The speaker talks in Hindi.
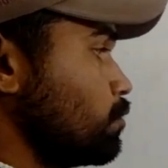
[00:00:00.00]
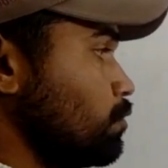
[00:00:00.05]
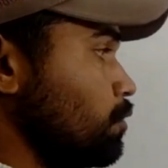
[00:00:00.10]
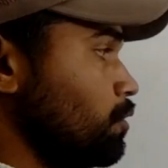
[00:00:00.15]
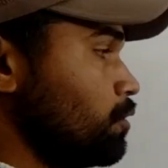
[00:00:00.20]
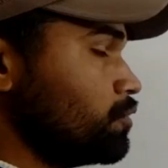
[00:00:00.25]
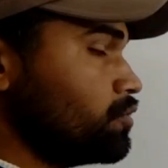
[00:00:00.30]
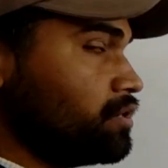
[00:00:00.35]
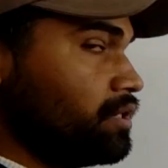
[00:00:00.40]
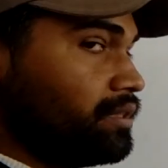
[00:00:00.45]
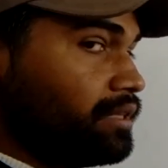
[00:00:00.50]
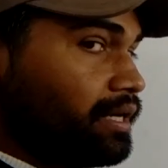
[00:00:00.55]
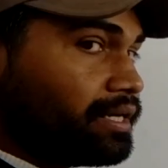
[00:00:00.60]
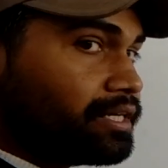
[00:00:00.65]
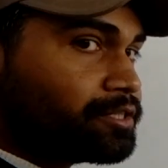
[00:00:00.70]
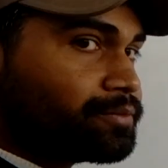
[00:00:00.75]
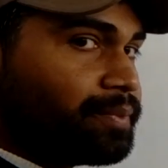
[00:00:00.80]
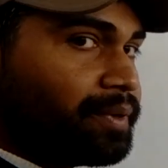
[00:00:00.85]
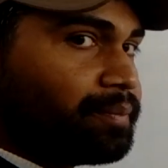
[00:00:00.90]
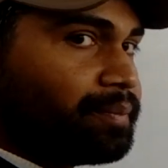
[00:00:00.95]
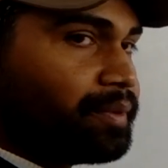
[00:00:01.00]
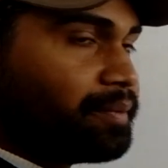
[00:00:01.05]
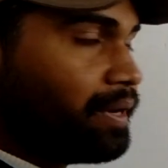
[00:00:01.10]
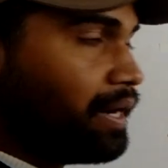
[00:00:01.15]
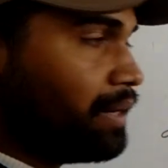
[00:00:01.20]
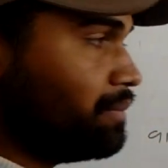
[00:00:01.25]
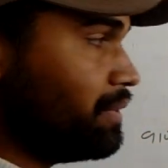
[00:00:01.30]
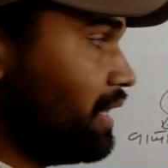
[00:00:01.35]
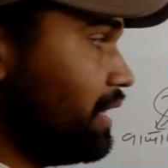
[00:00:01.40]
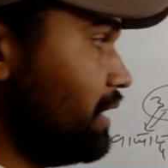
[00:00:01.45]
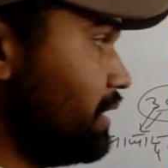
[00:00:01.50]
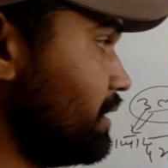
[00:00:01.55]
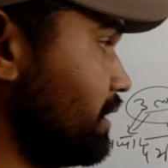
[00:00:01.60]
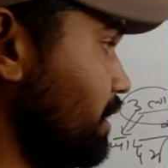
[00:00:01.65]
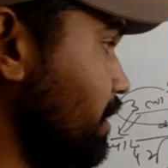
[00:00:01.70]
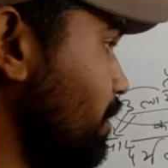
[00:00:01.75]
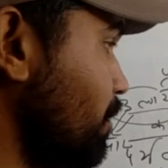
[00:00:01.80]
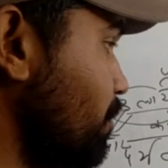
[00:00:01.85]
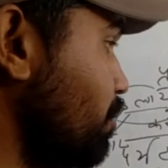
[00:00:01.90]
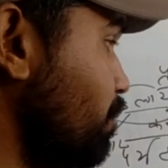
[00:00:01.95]
तो सीधे किस पर प्रभाव
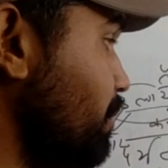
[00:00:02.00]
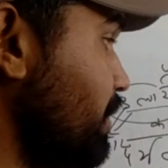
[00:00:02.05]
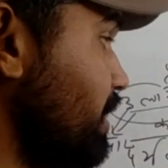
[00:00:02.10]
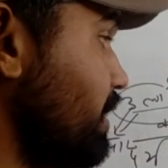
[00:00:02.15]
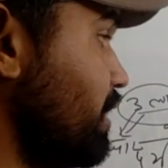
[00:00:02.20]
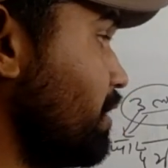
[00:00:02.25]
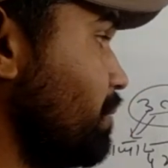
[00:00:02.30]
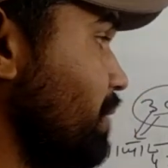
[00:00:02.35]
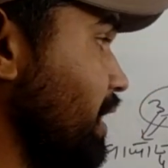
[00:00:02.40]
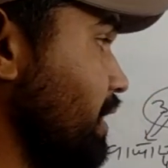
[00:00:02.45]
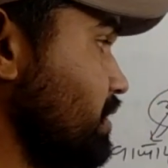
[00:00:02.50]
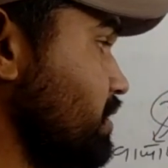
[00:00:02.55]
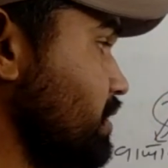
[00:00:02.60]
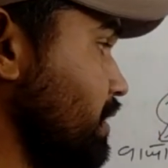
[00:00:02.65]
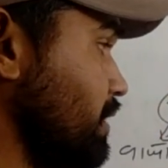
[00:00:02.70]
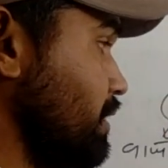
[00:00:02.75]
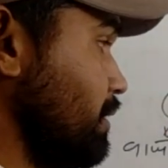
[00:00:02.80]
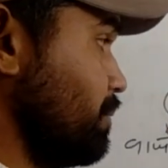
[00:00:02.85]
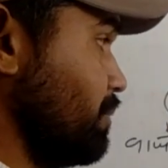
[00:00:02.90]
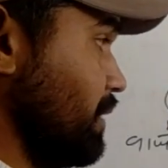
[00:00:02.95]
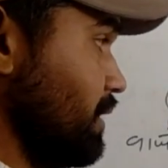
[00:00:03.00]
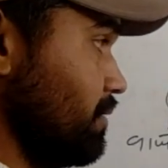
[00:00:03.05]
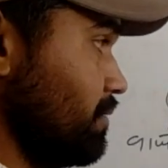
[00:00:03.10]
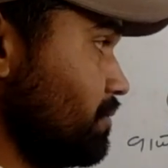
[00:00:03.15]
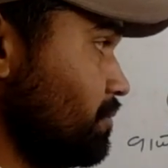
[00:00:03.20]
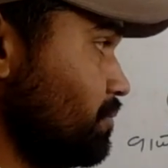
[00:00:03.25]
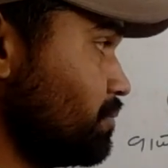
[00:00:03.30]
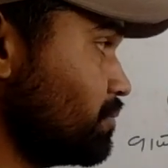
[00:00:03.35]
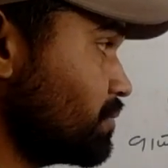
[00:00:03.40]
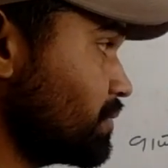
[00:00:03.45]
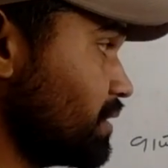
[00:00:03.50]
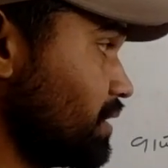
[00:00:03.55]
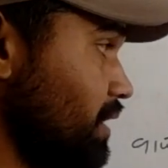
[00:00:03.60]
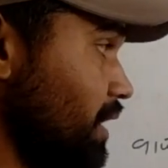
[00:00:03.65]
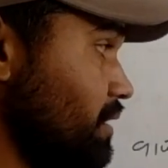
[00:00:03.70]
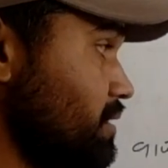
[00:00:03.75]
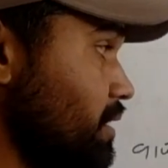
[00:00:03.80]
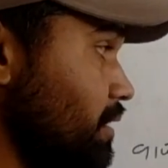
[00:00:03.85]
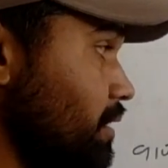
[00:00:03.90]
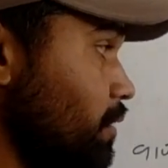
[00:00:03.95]
डालेंगे विनिर्माण क्षेत्र पर
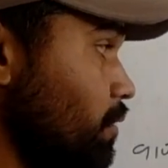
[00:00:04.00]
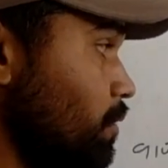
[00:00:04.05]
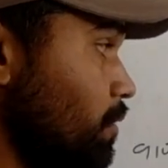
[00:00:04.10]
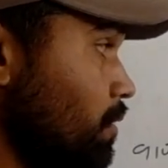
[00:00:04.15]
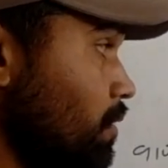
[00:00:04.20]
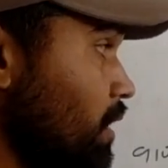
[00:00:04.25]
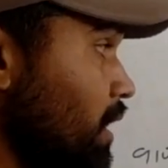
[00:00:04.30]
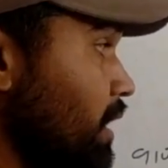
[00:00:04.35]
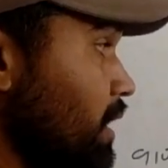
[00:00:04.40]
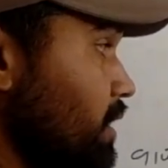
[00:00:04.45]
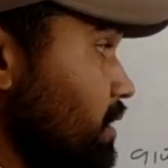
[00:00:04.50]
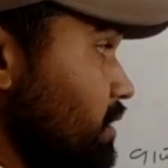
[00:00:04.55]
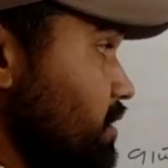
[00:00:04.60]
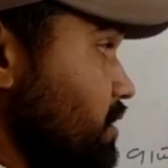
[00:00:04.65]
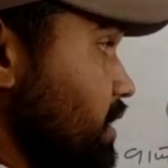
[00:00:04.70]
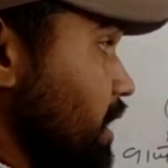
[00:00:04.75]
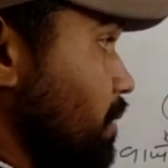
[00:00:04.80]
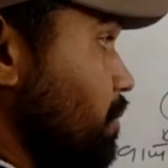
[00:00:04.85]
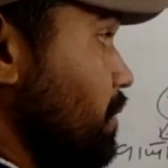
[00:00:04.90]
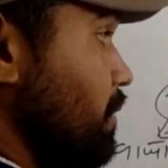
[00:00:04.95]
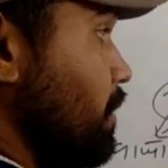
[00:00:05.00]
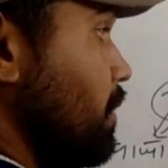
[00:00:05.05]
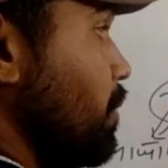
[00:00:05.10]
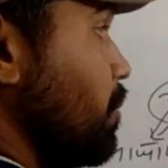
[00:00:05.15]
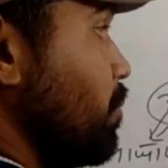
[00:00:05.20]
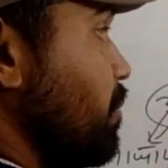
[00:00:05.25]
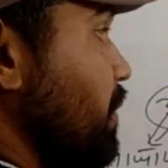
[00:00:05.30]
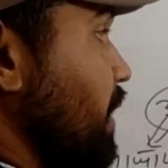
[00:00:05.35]
कैसे देखो जब